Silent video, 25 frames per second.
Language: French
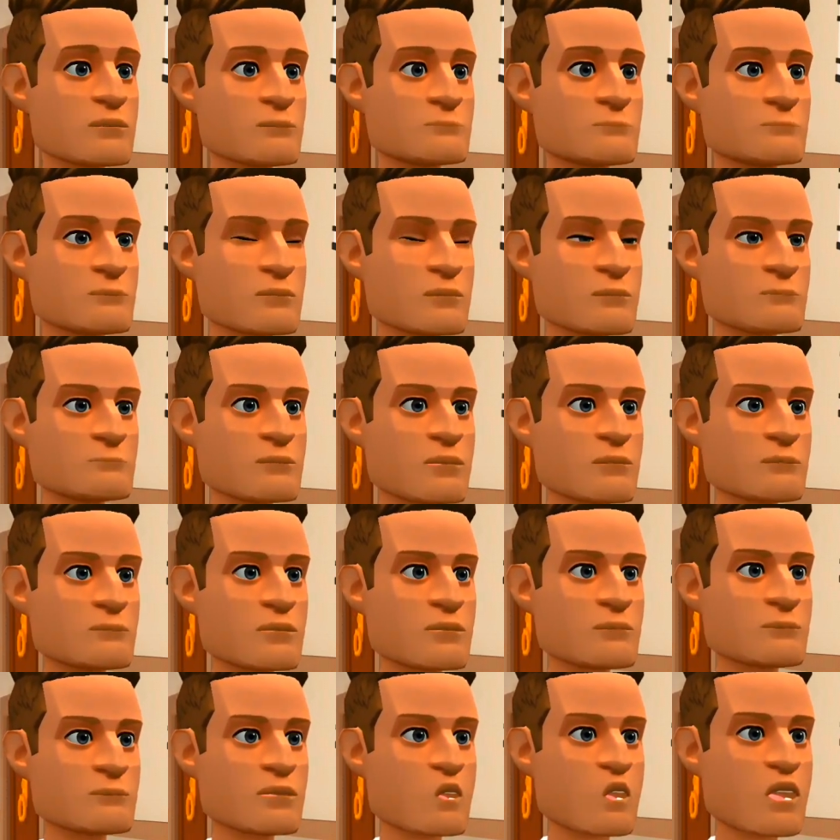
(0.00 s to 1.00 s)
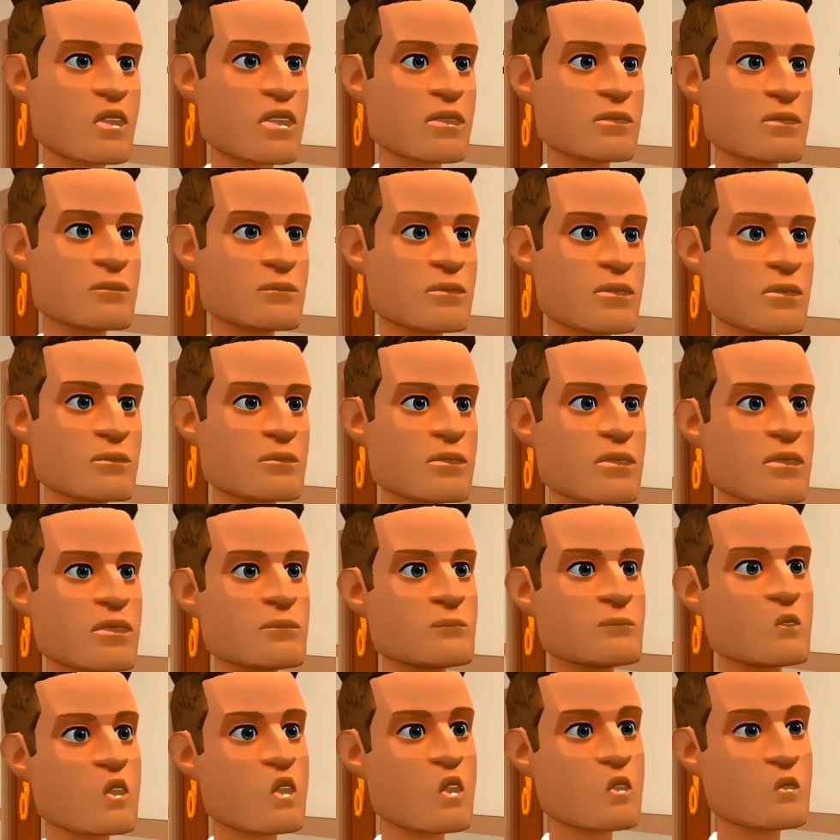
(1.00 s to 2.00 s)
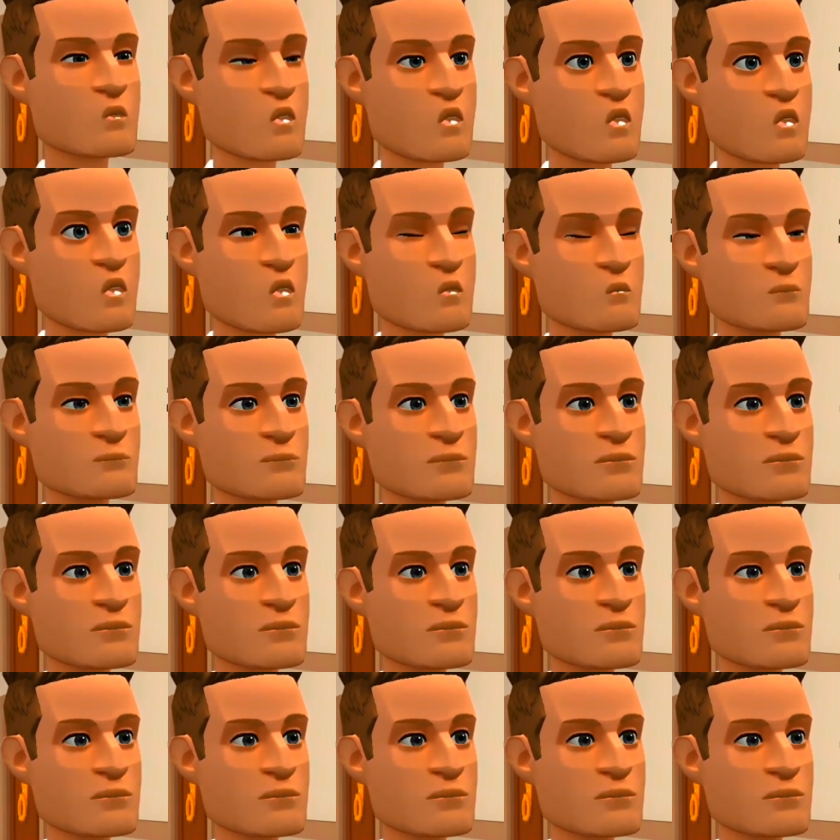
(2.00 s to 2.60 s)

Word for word: En fait, tu vois ce que je veux dire